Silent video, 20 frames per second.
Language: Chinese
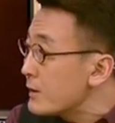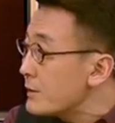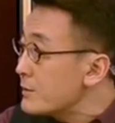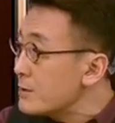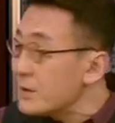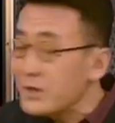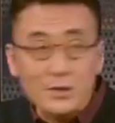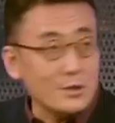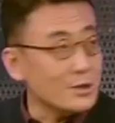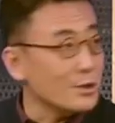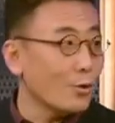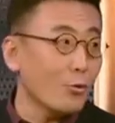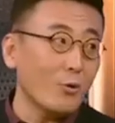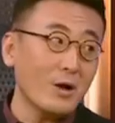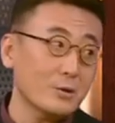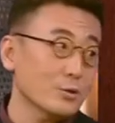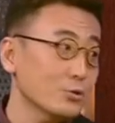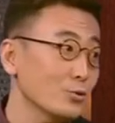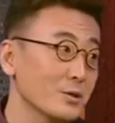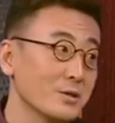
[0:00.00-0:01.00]
你看这个
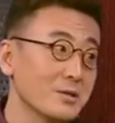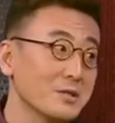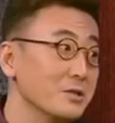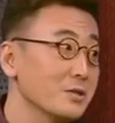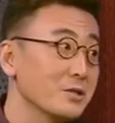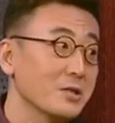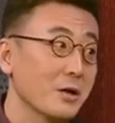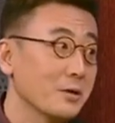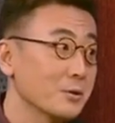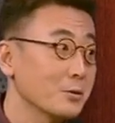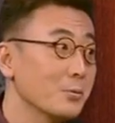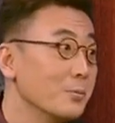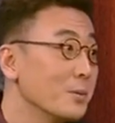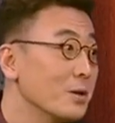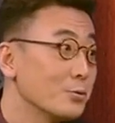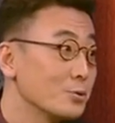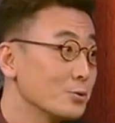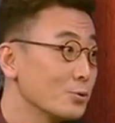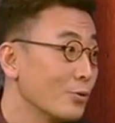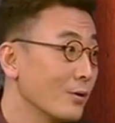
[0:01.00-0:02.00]
话说的一点都没
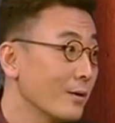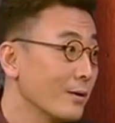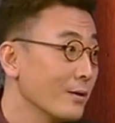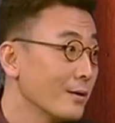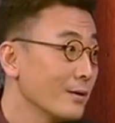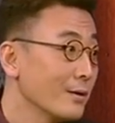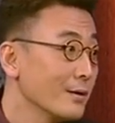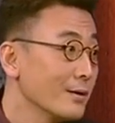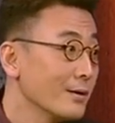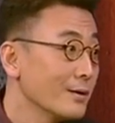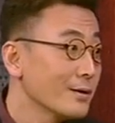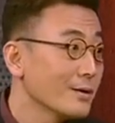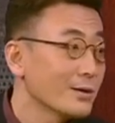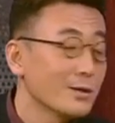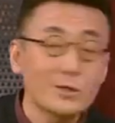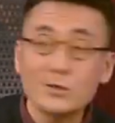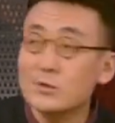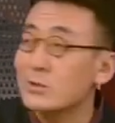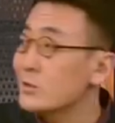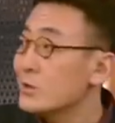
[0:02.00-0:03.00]
有错，嗯，
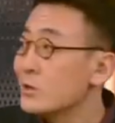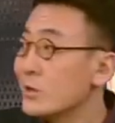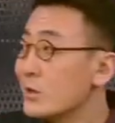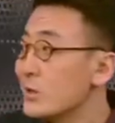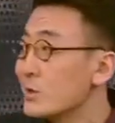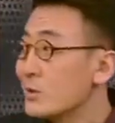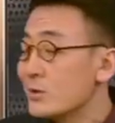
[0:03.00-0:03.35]
可是